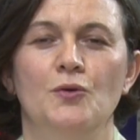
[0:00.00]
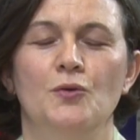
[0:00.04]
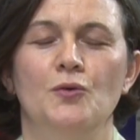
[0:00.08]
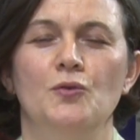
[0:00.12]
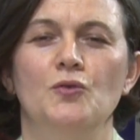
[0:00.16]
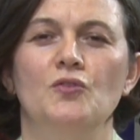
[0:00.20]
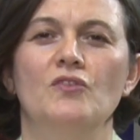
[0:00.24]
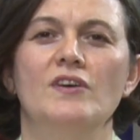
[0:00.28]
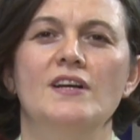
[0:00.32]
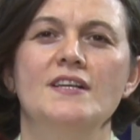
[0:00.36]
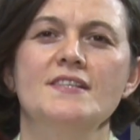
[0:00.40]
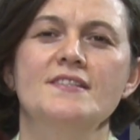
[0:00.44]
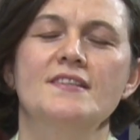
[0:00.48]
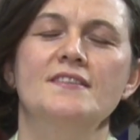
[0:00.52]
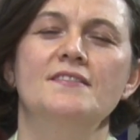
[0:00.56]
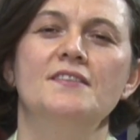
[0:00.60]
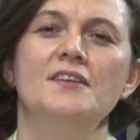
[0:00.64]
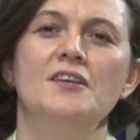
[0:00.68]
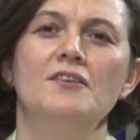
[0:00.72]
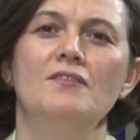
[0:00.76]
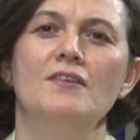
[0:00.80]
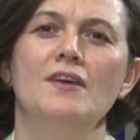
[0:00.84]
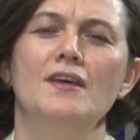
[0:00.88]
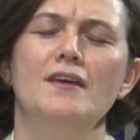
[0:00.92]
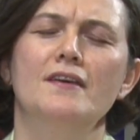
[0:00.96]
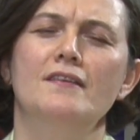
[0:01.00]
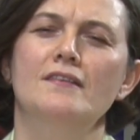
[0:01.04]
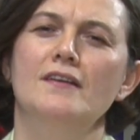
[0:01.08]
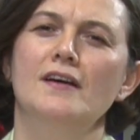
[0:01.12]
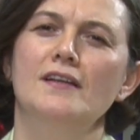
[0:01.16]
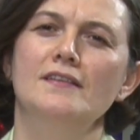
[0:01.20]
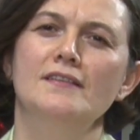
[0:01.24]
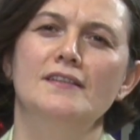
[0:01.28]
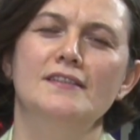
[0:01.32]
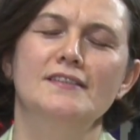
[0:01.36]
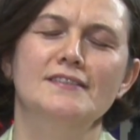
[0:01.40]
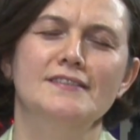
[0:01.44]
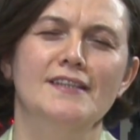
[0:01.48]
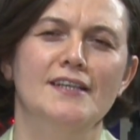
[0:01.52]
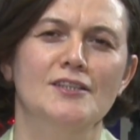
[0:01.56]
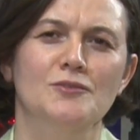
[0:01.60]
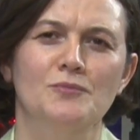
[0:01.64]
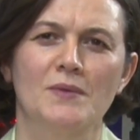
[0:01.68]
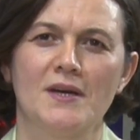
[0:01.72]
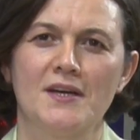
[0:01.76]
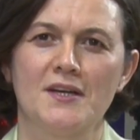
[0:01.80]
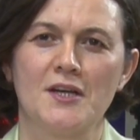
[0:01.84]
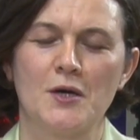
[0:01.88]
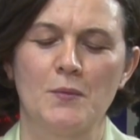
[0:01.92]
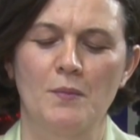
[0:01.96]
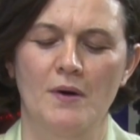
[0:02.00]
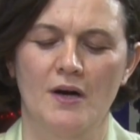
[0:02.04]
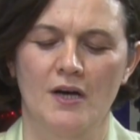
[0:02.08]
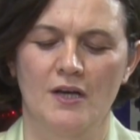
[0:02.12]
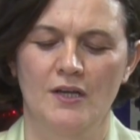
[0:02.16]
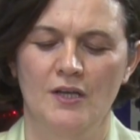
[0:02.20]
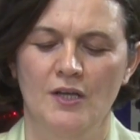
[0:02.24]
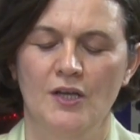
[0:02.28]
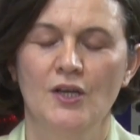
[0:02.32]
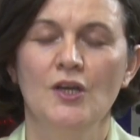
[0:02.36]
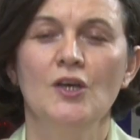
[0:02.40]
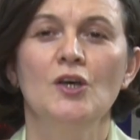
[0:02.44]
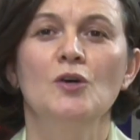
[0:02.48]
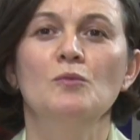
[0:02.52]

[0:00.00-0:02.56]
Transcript: Üniversite TV ekranlarından merhaba.